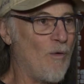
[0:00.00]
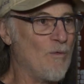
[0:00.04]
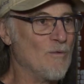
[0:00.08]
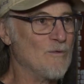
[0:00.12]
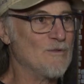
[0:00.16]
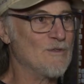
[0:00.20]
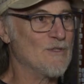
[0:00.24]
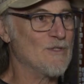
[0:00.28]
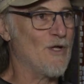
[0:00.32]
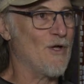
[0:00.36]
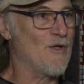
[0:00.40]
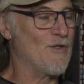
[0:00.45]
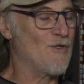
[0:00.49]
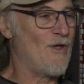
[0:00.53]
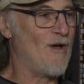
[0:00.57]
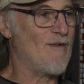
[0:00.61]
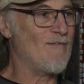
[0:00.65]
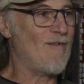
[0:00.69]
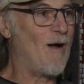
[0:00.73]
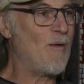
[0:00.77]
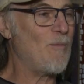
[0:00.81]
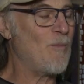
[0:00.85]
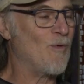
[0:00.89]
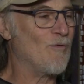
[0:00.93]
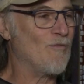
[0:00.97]
11
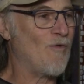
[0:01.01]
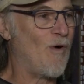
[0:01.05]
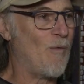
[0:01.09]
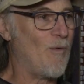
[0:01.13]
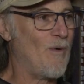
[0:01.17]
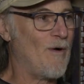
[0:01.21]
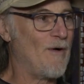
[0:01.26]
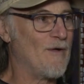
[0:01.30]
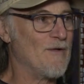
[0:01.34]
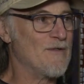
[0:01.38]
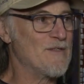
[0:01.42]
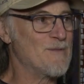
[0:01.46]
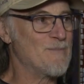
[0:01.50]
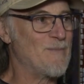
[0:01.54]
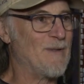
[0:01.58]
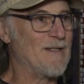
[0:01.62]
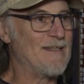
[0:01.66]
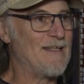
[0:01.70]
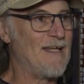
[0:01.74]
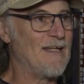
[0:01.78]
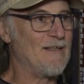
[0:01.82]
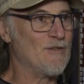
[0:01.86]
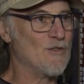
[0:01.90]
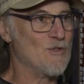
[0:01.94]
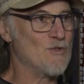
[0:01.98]
novembre, on va avoir un
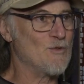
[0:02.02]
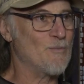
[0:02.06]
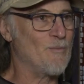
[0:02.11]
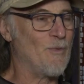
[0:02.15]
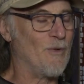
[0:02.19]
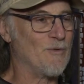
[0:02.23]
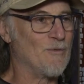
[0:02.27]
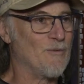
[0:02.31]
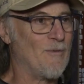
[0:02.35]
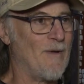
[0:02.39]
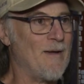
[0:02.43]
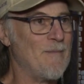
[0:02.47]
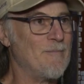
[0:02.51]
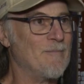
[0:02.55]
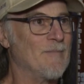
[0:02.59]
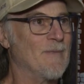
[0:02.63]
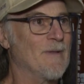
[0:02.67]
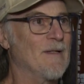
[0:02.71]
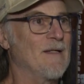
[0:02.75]
spectacle de Supertramp.